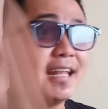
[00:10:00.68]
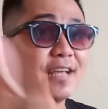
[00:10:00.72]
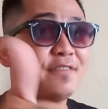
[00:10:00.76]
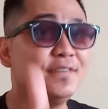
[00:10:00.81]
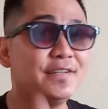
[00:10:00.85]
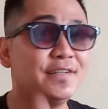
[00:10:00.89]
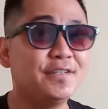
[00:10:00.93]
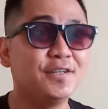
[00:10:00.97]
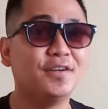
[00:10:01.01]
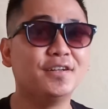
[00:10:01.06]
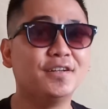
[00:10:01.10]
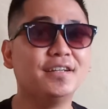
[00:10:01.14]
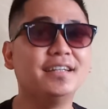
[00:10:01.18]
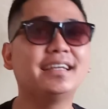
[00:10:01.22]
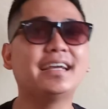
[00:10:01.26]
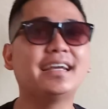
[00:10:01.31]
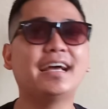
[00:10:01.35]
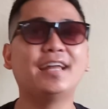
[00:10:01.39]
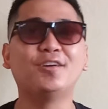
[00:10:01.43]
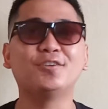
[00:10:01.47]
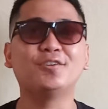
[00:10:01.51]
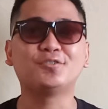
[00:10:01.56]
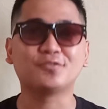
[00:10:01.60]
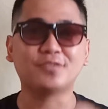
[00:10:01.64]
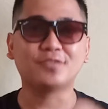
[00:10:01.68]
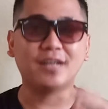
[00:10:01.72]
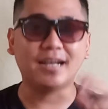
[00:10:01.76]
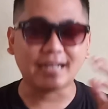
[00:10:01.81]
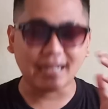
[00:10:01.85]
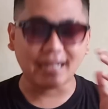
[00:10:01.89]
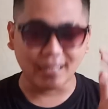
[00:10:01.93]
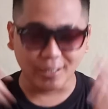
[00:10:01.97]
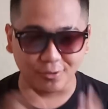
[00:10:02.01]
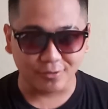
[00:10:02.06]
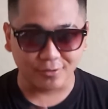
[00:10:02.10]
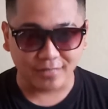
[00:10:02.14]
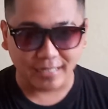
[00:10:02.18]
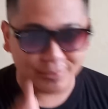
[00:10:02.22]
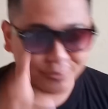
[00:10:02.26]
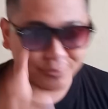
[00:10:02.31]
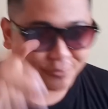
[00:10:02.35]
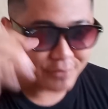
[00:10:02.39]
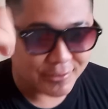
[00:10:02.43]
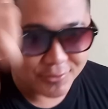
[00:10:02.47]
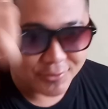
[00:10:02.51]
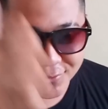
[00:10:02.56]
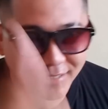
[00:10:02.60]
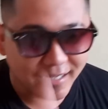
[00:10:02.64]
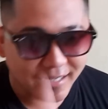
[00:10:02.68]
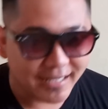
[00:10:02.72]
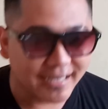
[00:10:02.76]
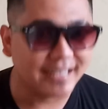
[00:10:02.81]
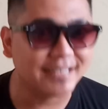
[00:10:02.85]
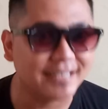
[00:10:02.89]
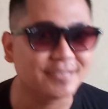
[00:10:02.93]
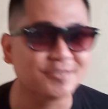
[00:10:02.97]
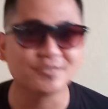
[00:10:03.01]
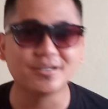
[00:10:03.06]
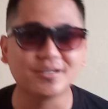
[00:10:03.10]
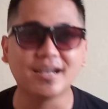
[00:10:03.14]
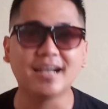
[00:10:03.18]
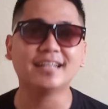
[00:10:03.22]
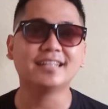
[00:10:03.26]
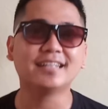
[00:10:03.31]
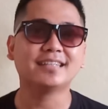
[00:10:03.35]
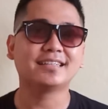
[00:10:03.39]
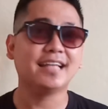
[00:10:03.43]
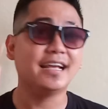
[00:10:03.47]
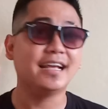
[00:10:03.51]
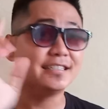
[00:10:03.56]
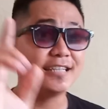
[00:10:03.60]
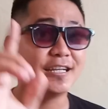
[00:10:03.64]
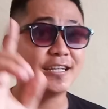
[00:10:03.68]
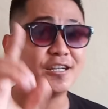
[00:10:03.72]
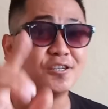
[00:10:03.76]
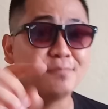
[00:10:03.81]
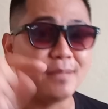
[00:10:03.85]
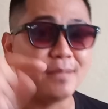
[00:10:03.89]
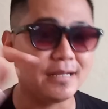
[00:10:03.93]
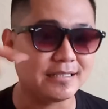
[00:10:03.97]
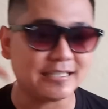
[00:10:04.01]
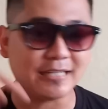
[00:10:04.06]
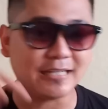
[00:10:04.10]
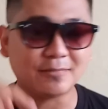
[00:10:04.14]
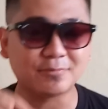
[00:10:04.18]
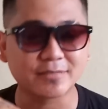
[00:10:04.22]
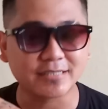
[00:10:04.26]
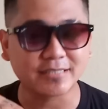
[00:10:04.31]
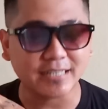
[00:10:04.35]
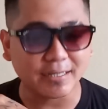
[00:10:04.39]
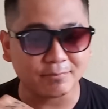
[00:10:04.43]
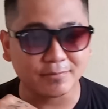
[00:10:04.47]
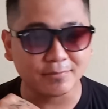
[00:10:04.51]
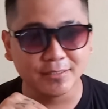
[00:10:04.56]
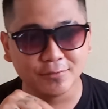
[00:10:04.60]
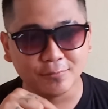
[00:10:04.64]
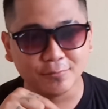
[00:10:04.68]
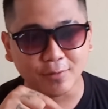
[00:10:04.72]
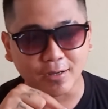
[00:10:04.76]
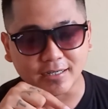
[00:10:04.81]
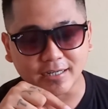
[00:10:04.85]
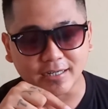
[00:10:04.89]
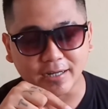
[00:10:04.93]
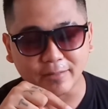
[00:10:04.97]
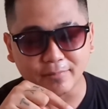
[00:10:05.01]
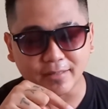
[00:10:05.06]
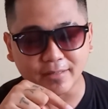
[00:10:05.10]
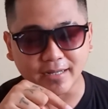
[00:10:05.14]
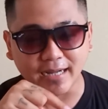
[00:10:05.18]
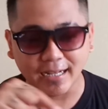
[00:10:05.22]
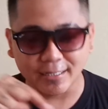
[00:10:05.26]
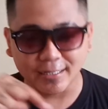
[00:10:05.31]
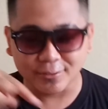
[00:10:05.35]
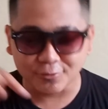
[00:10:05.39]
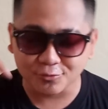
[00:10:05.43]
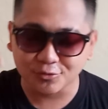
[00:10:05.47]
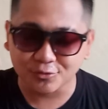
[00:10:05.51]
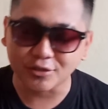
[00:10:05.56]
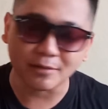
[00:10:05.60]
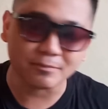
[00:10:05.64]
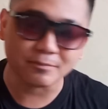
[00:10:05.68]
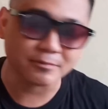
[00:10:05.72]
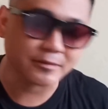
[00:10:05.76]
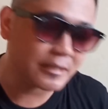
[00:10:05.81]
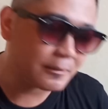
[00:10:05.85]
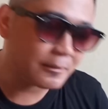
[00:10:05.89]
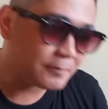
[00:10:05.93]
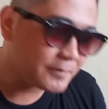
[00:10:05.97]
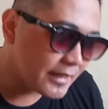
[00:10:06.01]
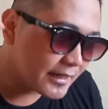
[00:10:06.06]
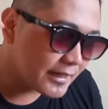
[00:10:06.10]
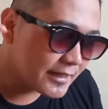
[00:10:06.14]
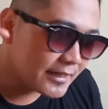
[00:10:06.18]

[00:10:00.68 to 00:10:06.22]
like video ini kalau suka kalau nggak suka juga like juga dan jangan lupa subscribe di warna merah itu subscribe-nya